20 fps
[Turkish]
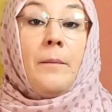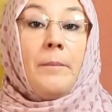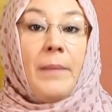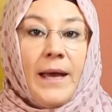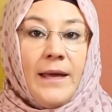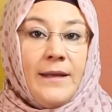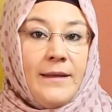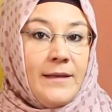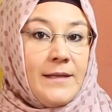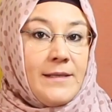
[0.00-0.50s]

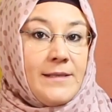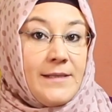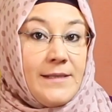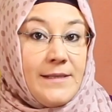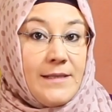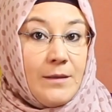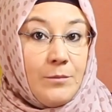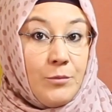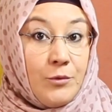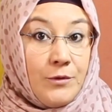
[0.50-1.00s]
Ben de
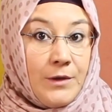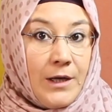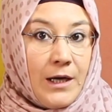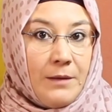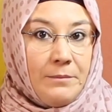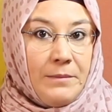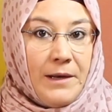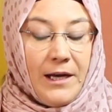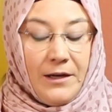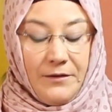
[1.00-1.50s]
size bunu
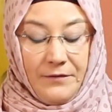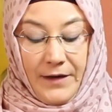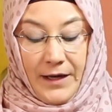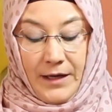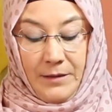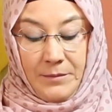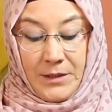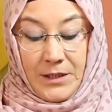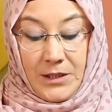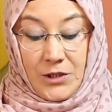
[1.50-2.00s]
haber
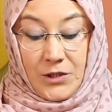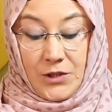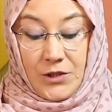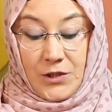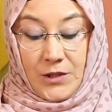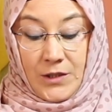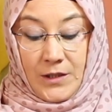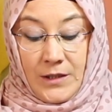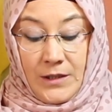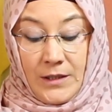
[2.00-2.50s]
vermek
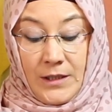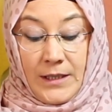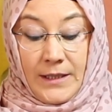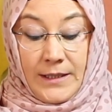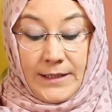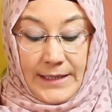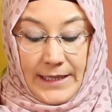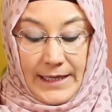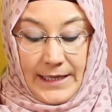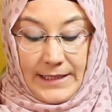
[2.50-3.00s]
için
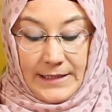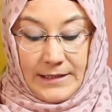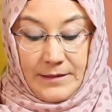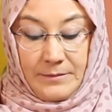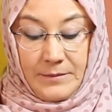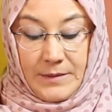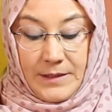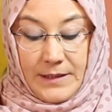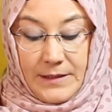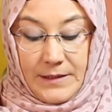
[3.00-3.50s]

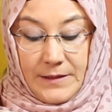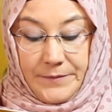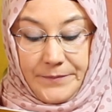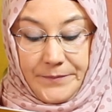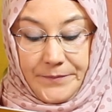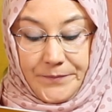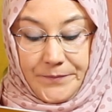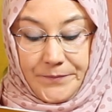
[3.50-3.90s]
geldim dedi.